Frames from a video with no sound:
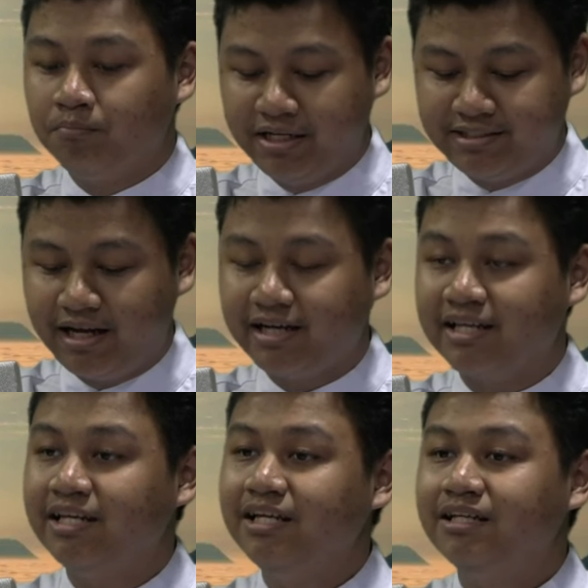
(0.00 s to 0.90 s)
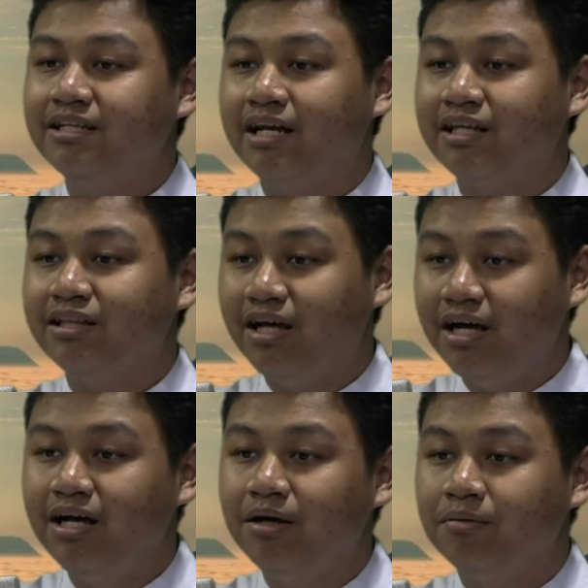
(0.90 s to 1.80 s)
bacaan ini dan
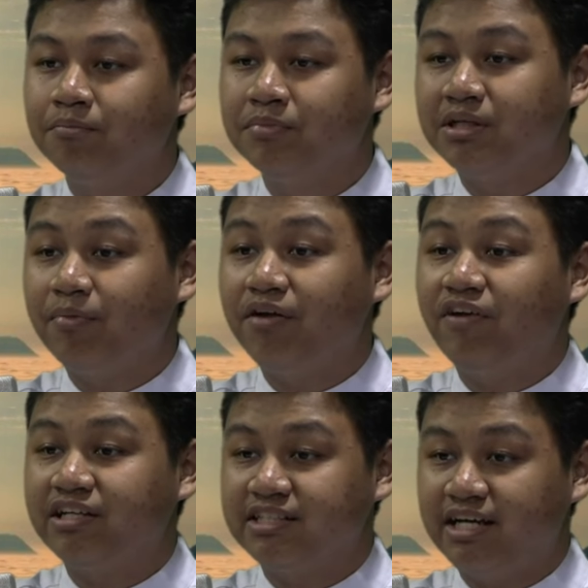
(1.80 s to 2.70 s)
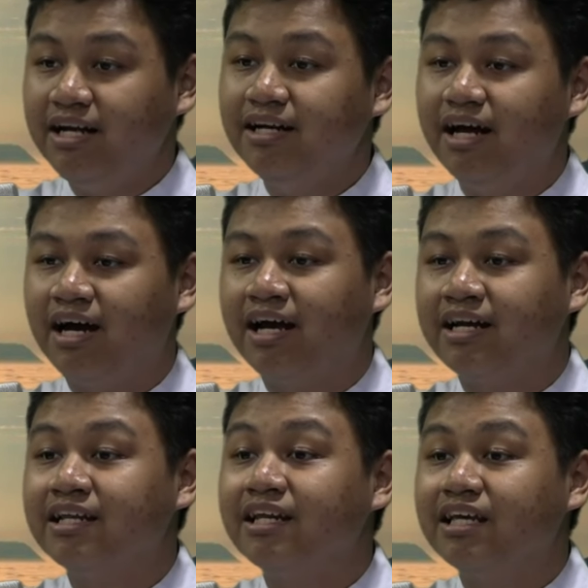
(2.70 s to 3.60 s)
kita bisa merefleksikan
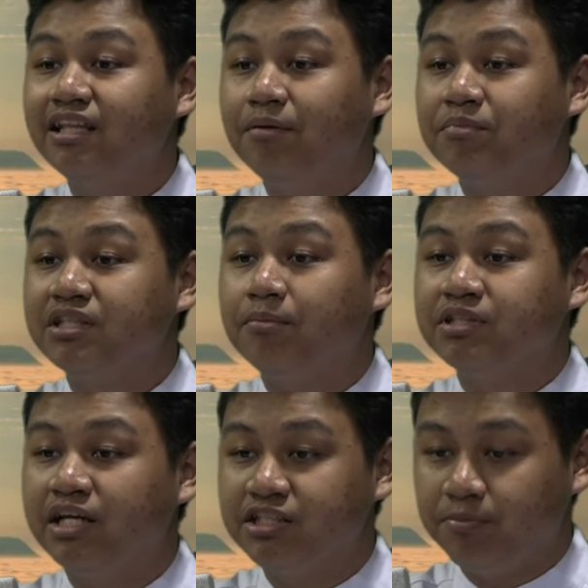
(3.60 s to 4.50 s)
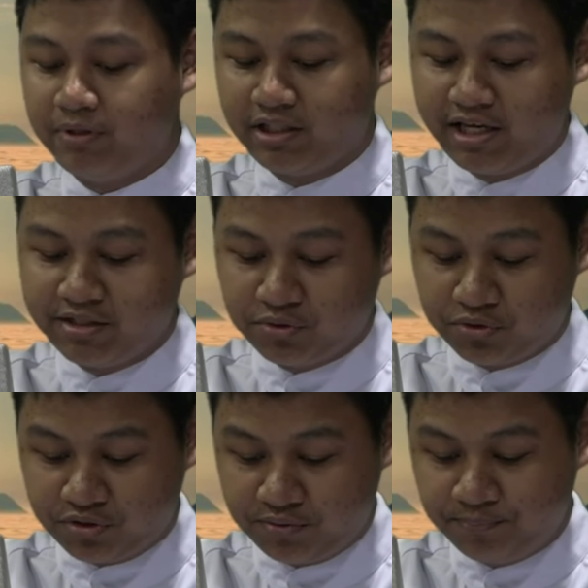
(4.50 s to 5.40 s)
agar diri kita bisa menjadi seperti
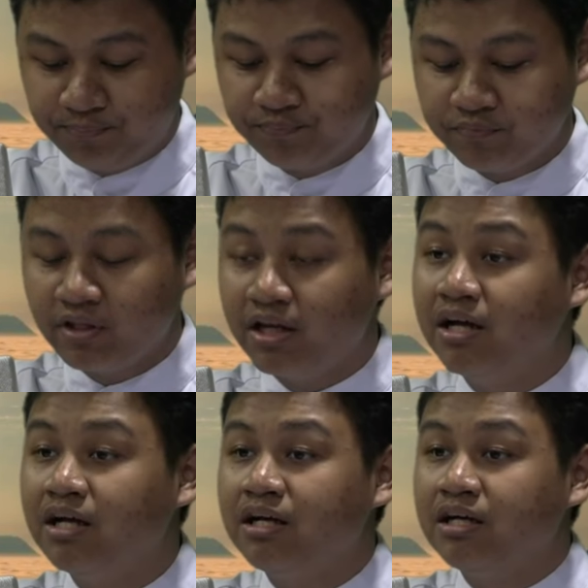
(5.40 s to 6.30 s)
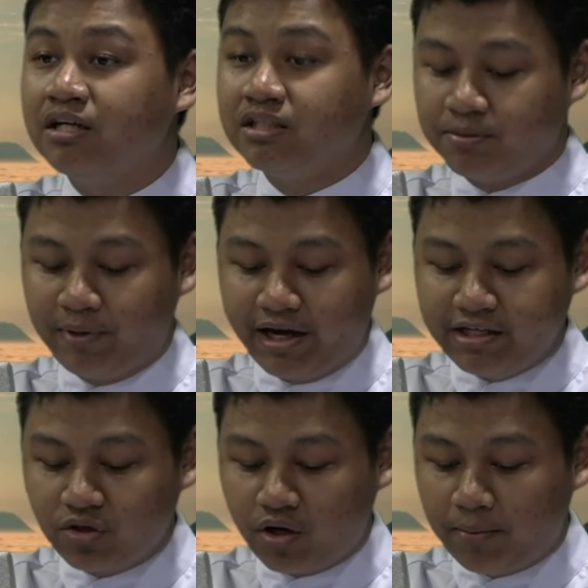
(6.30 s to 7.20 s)
Yesus. Sebagai
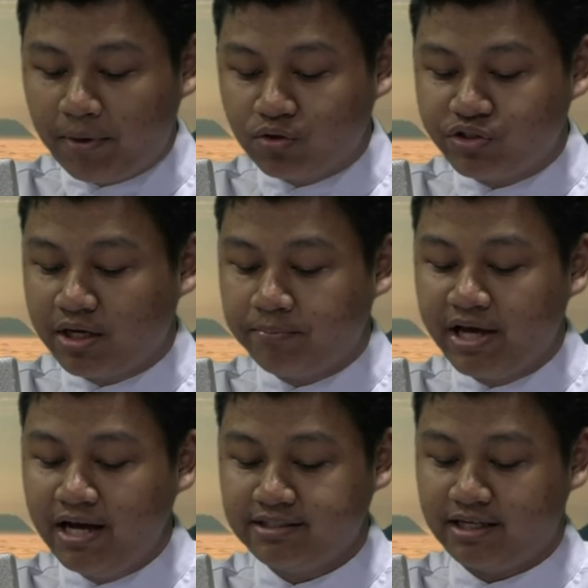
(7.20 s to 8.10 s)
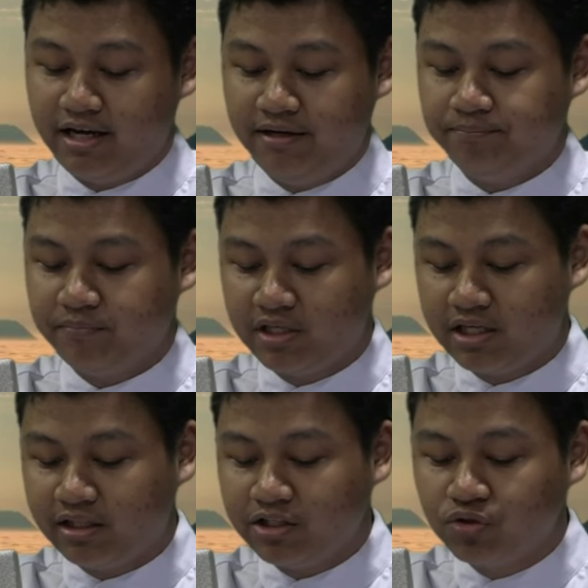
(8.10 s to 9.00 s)
seorang manusia biasa,
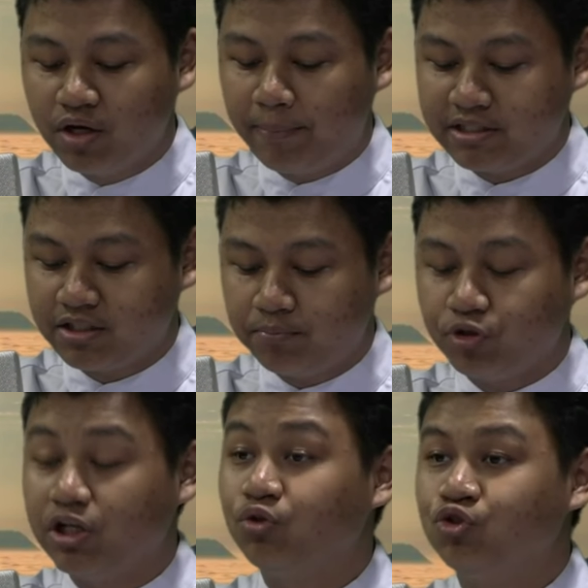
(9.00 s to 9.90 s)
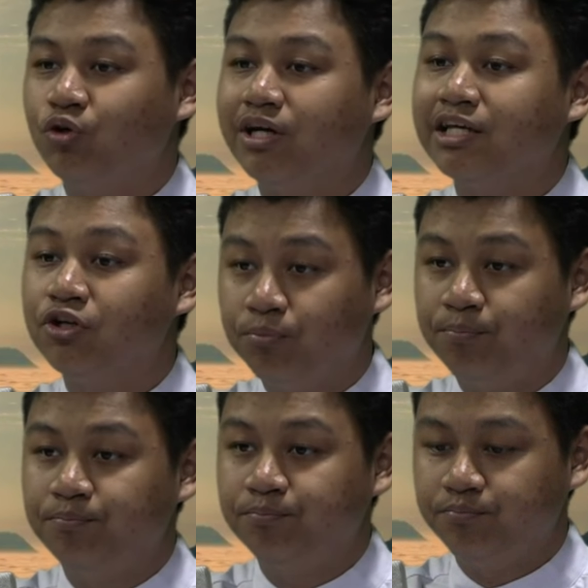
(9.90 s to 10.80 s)
kita juga pasti punya tujuan hidup.
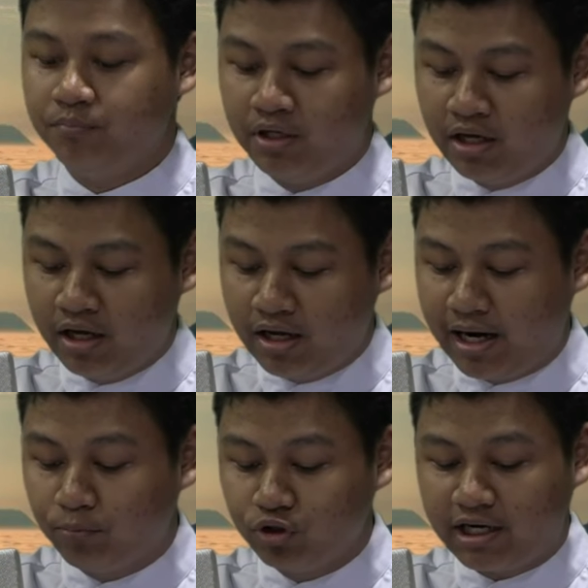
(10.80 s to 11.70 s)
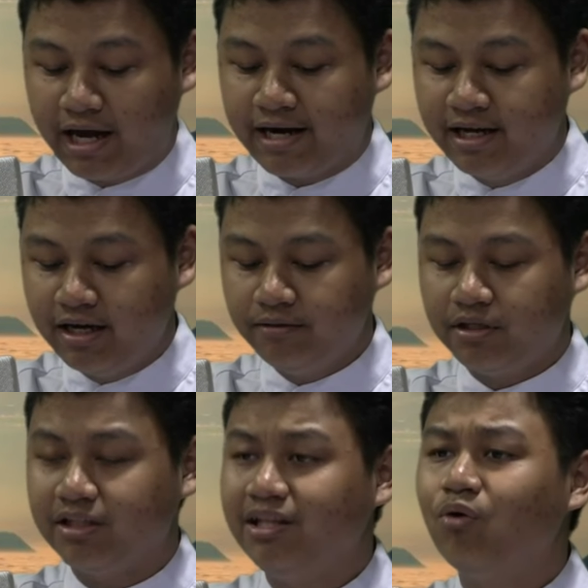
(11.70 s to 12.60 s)
Namun
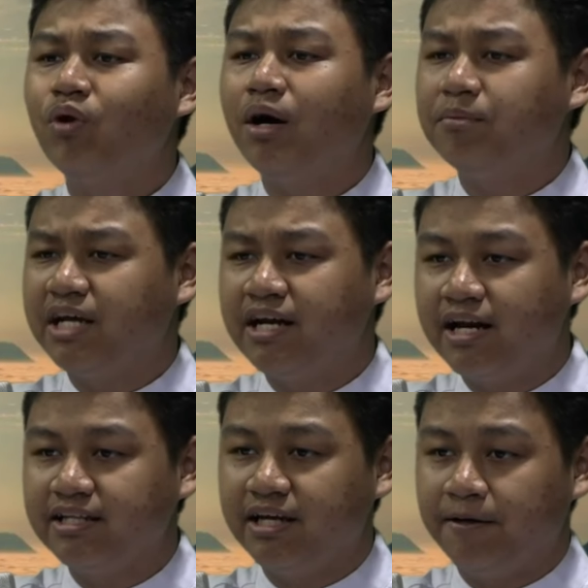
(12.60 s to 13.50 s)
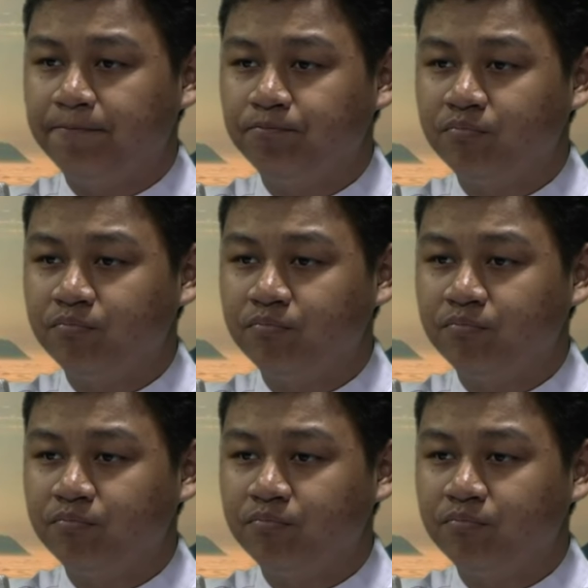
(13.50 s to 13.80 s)
terkadang kita kurang menyadarinya.